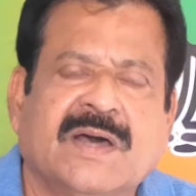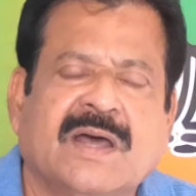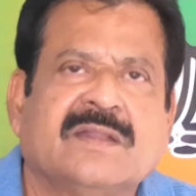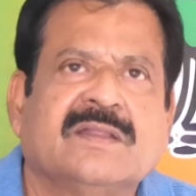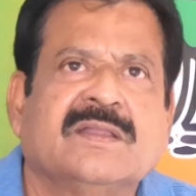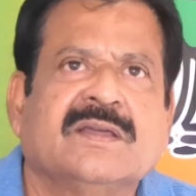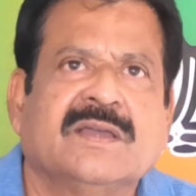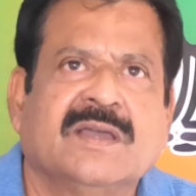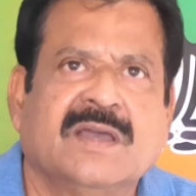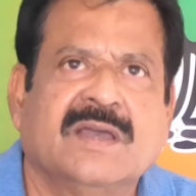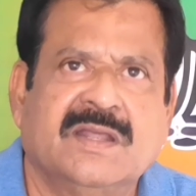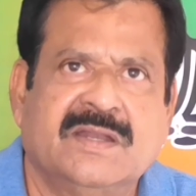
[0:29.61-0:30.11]

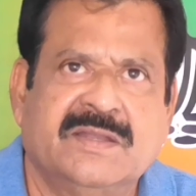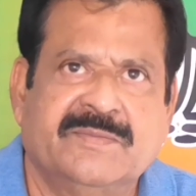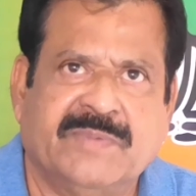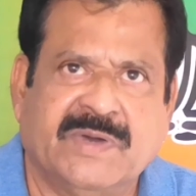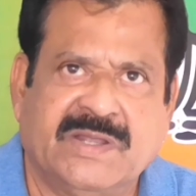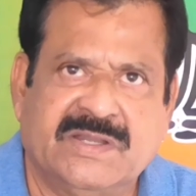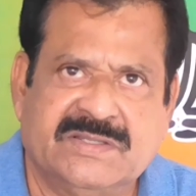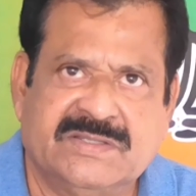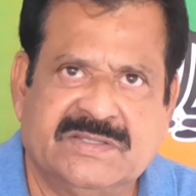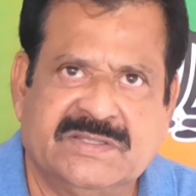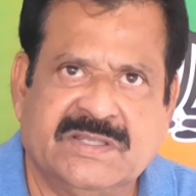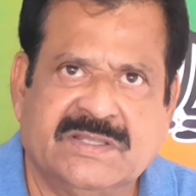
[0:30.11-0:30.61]
అర్థం కాని
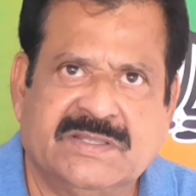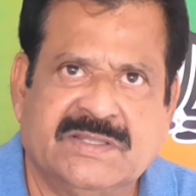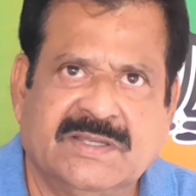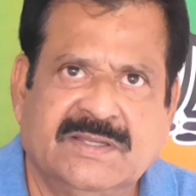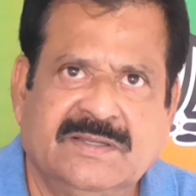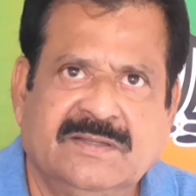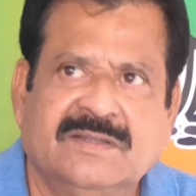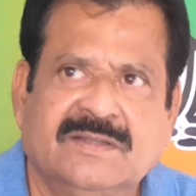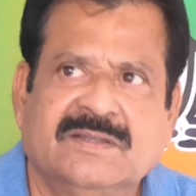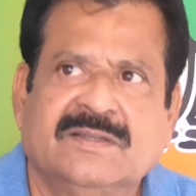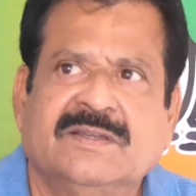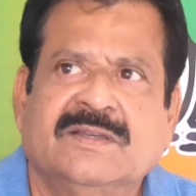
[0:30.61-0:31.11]
పరిస్థితి
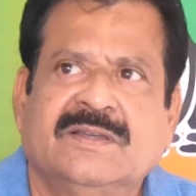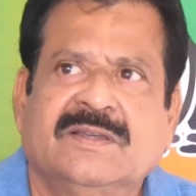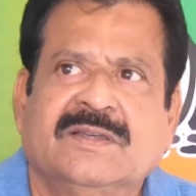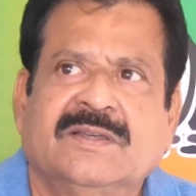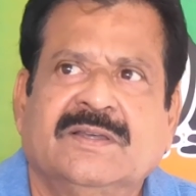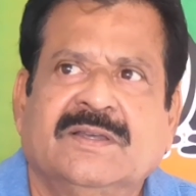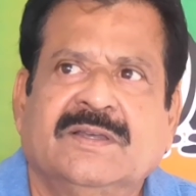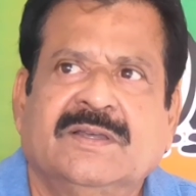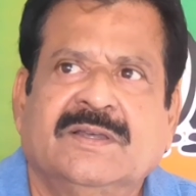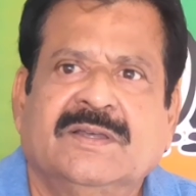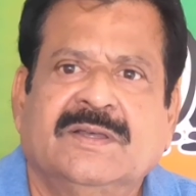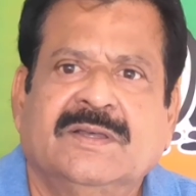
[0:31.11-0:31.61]

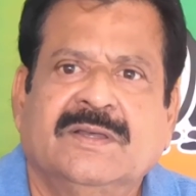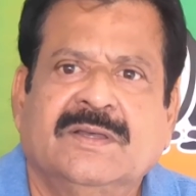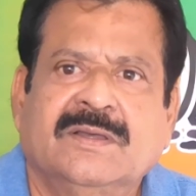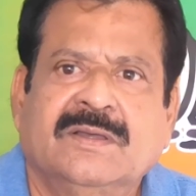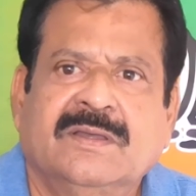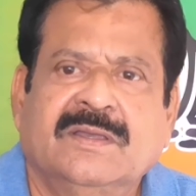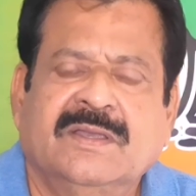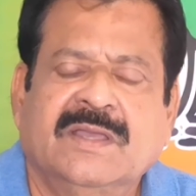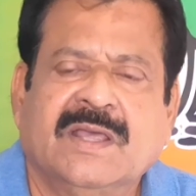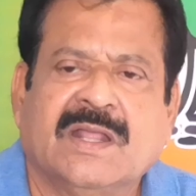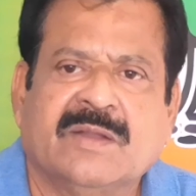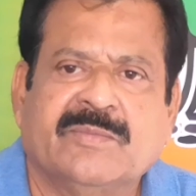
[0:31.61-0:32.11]

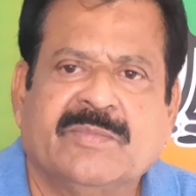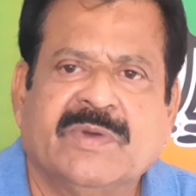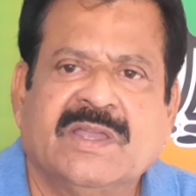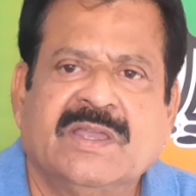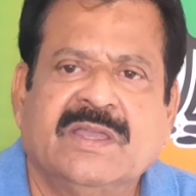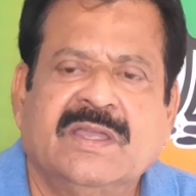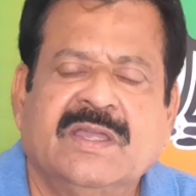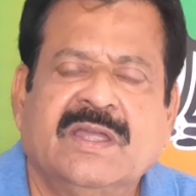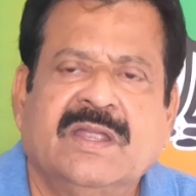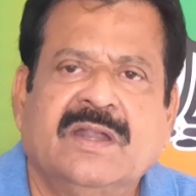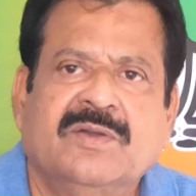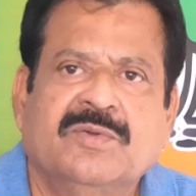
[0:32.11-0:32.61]
ఎనభై
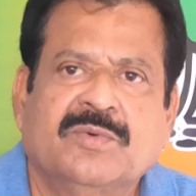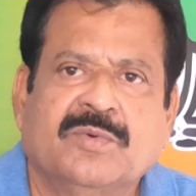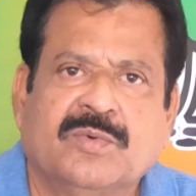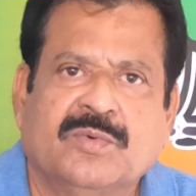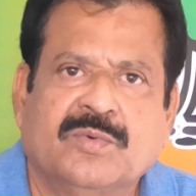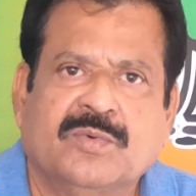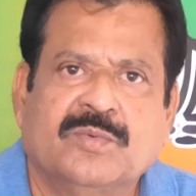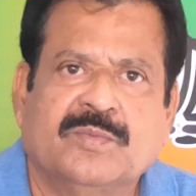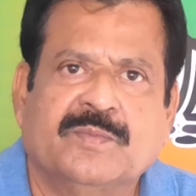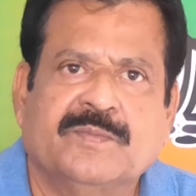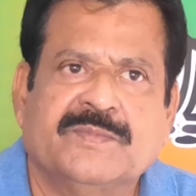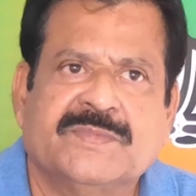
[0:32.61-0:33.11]
ఏడు
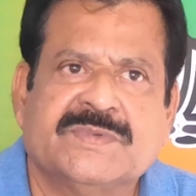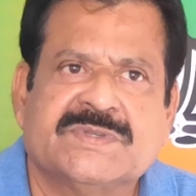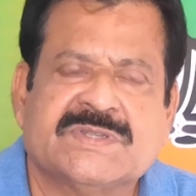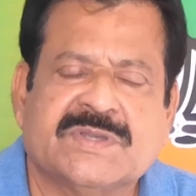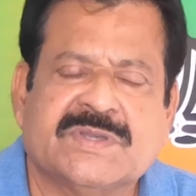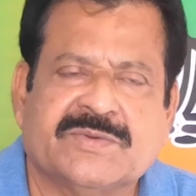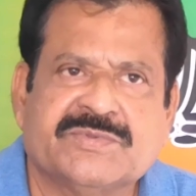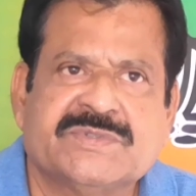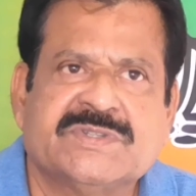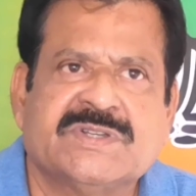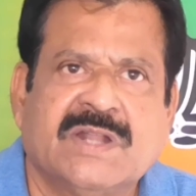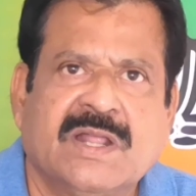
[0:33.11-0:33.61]

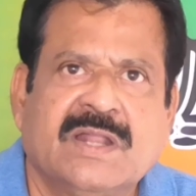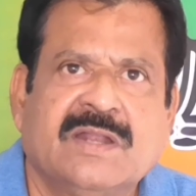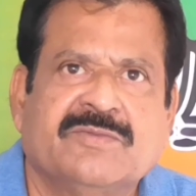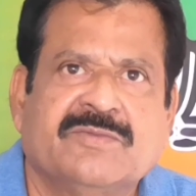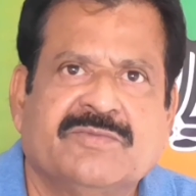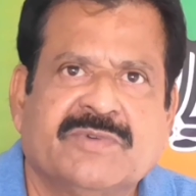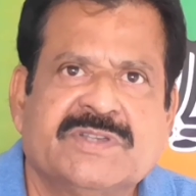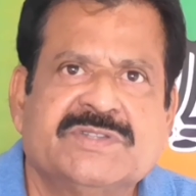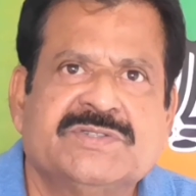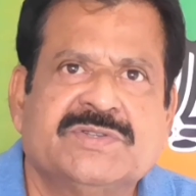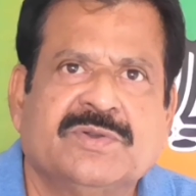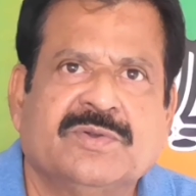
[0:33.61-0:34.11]
సంవత్సరాల
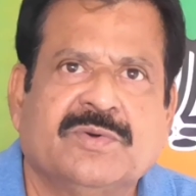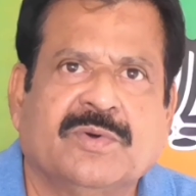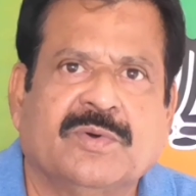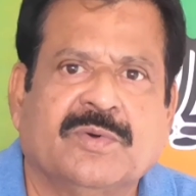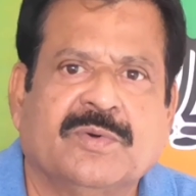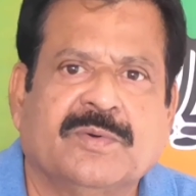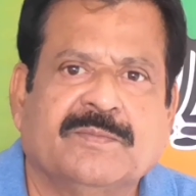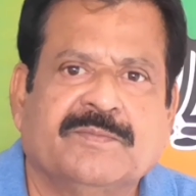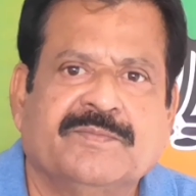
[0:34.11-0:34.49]
వయసులో